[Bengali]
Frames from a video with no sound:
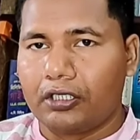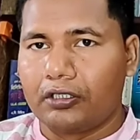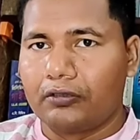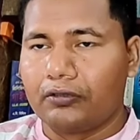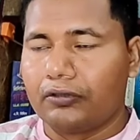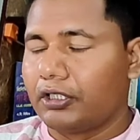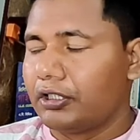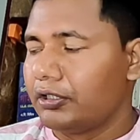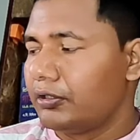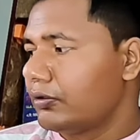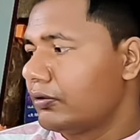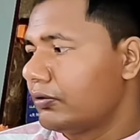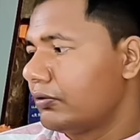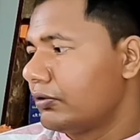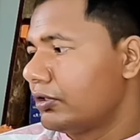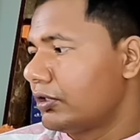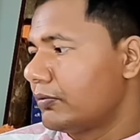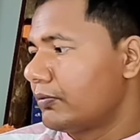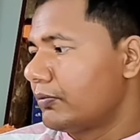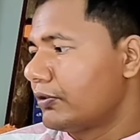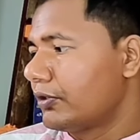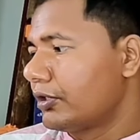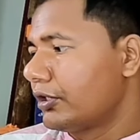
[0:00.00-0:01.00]
কাঠগড়ায় তখন
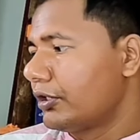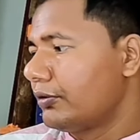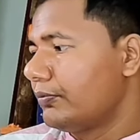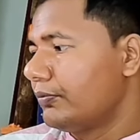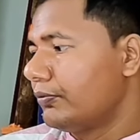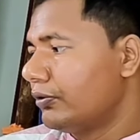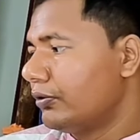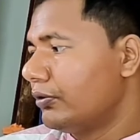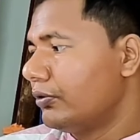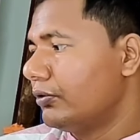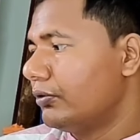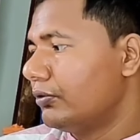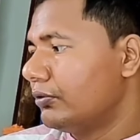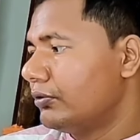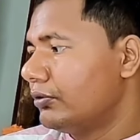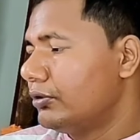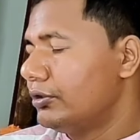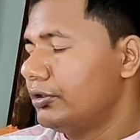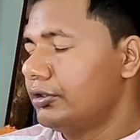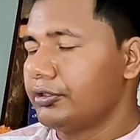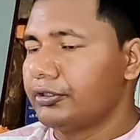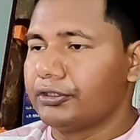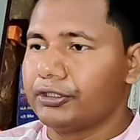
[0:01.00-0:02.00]
রামকানাই বলল
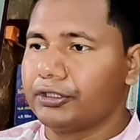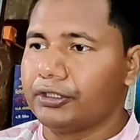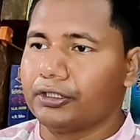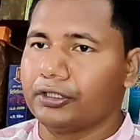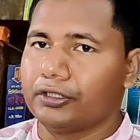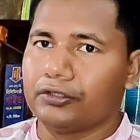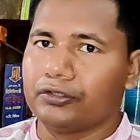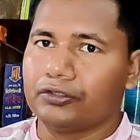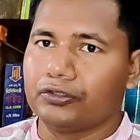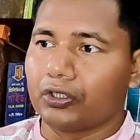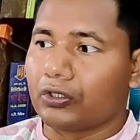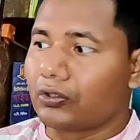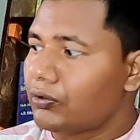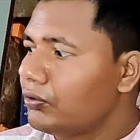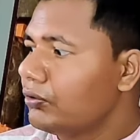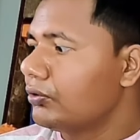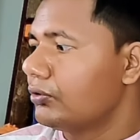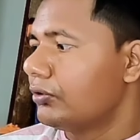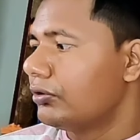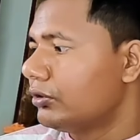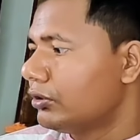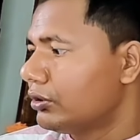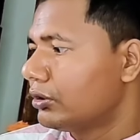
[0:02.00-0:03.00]
যে
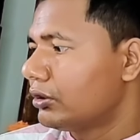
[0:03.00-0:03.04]
যখন